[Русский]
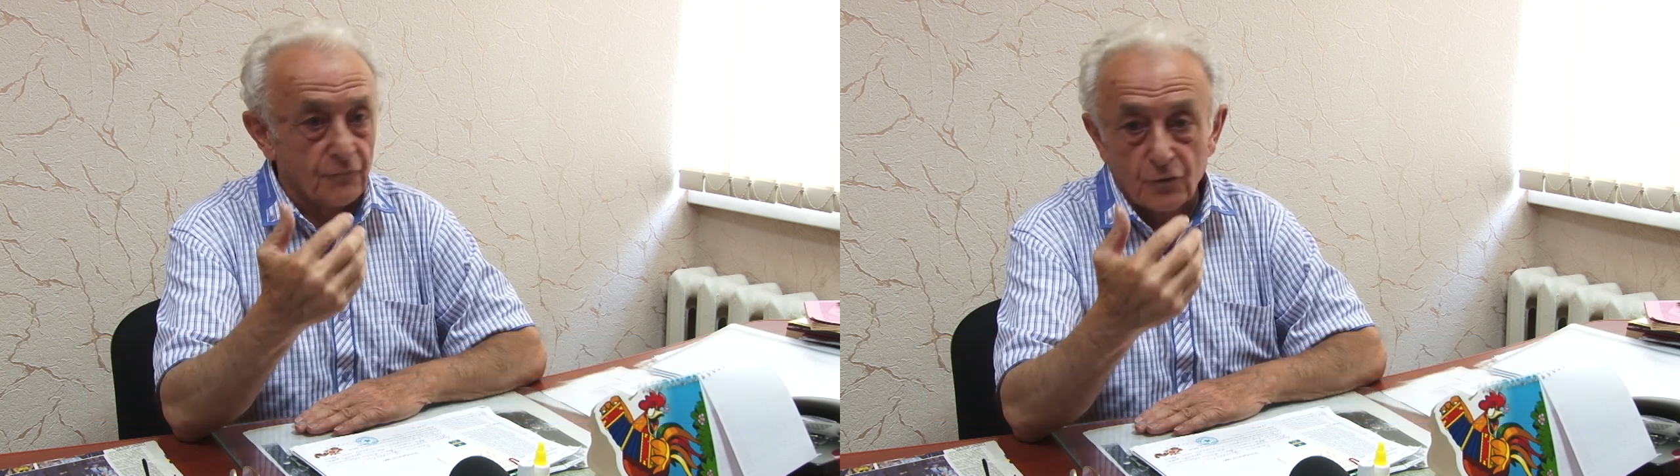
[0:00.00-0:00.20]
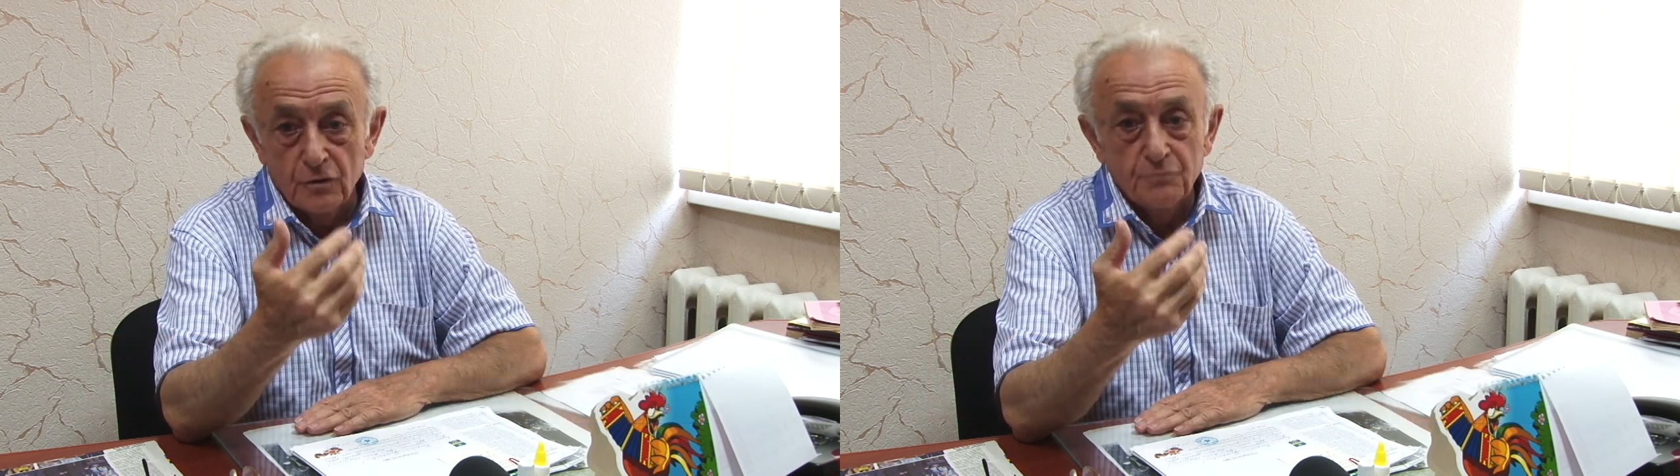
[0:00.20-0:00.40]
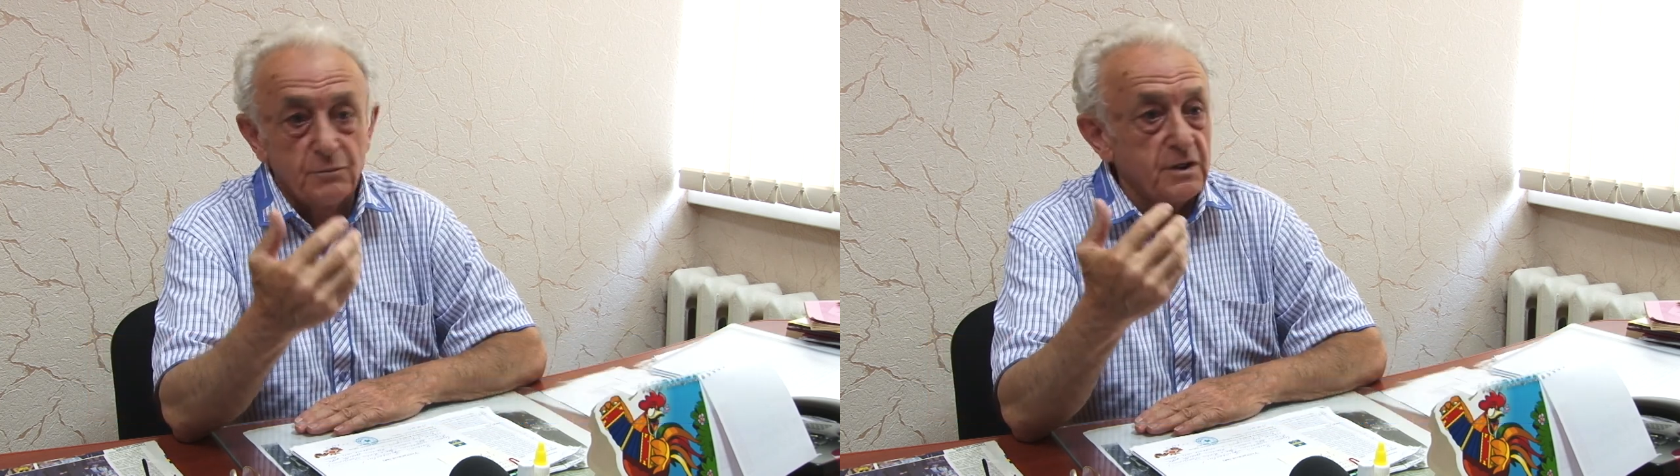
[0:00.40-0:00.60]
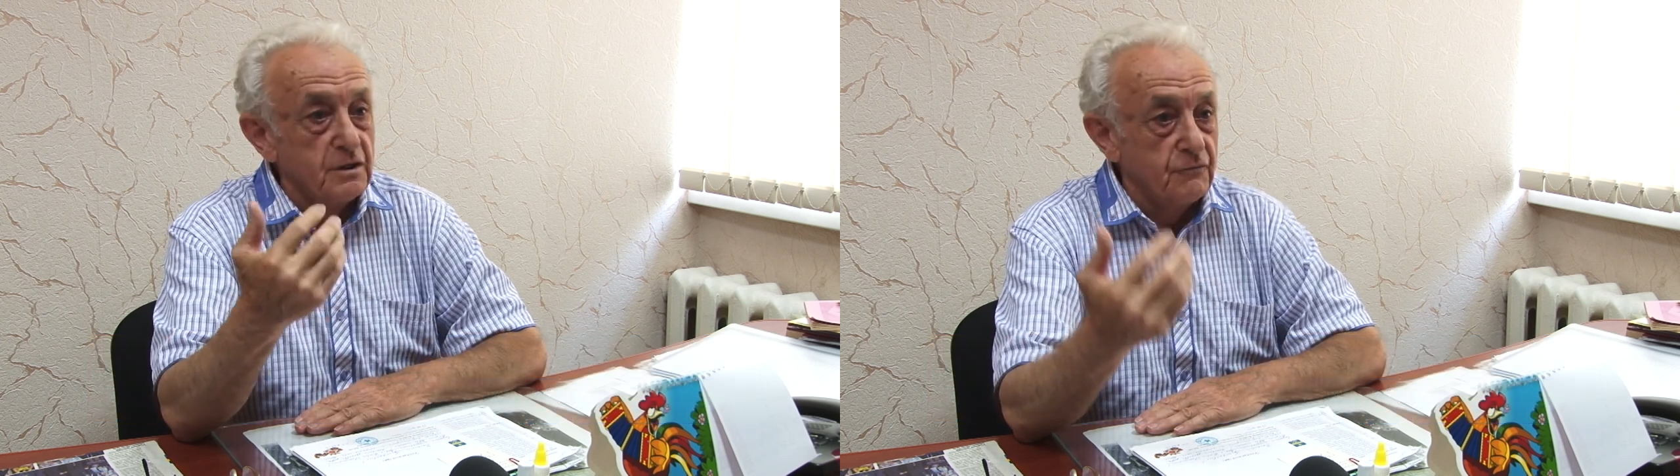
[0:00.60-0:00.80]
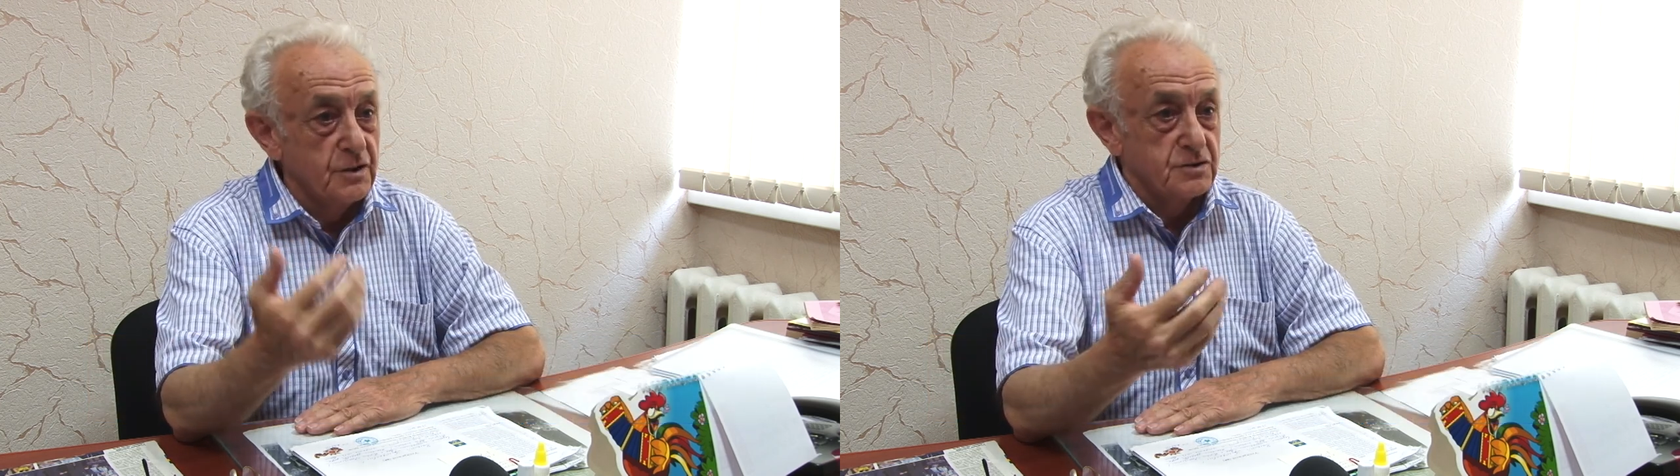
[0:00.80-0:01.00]
Фронт бы
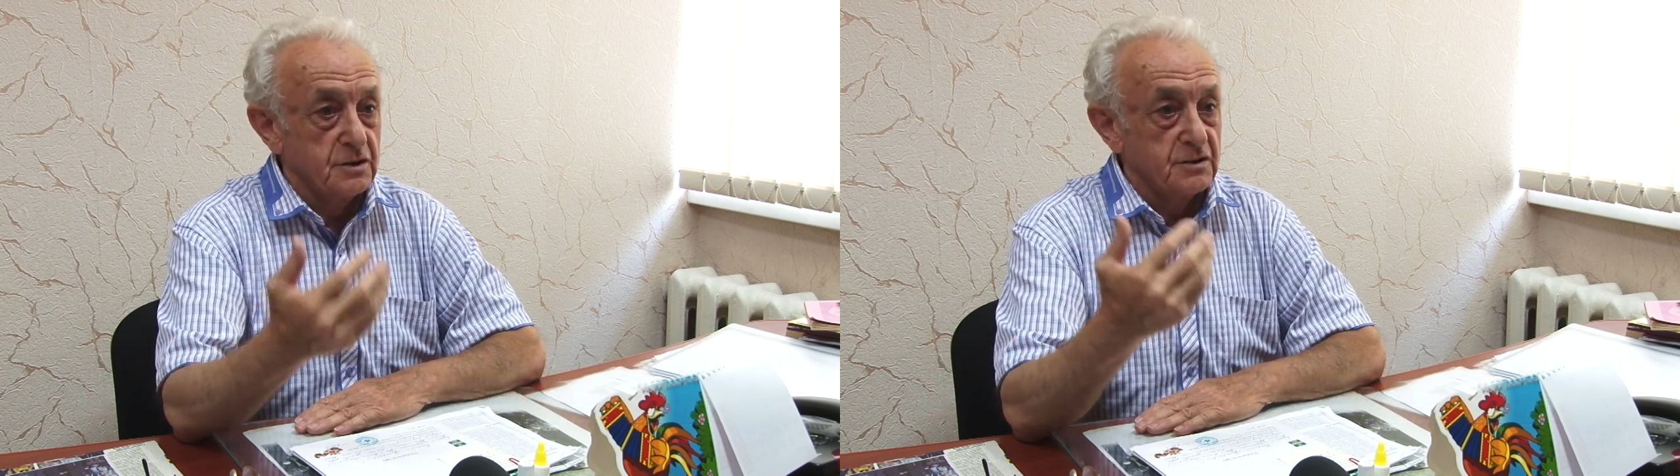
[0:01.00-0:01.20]
не выжил,